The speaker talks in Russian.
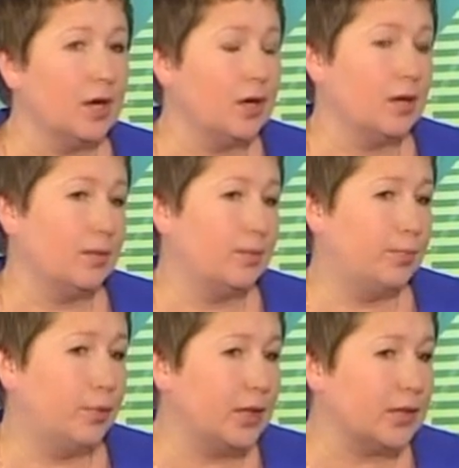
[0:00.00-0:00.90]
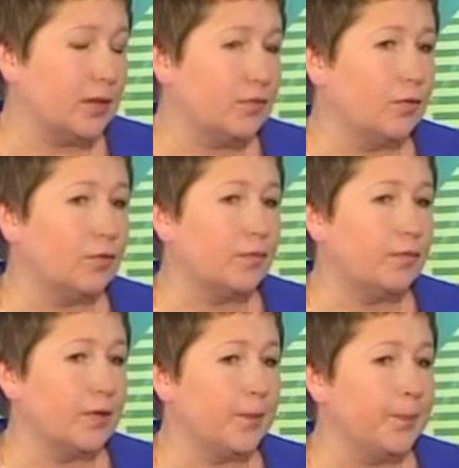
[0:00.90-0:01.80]
Более того,
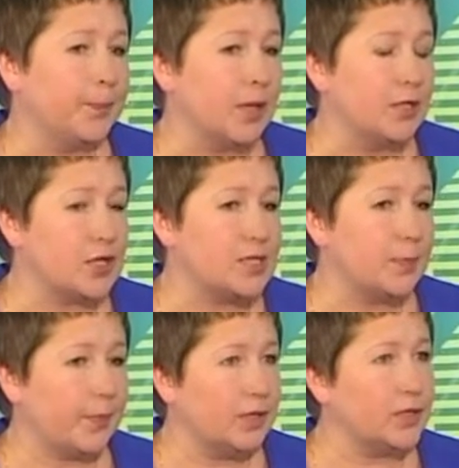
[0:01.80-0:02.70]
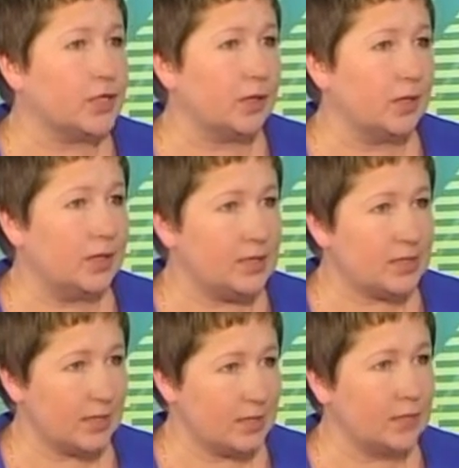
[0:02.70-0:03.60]
в части поддержки
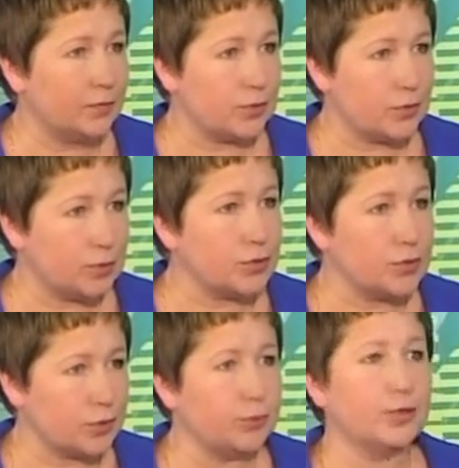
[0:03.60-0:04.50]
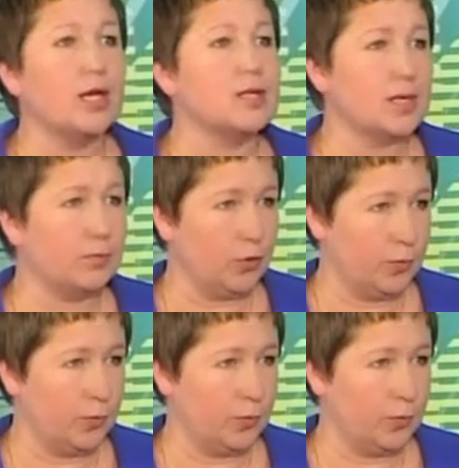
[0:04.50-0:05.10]
инициатив, то есть то, что что исходит от самой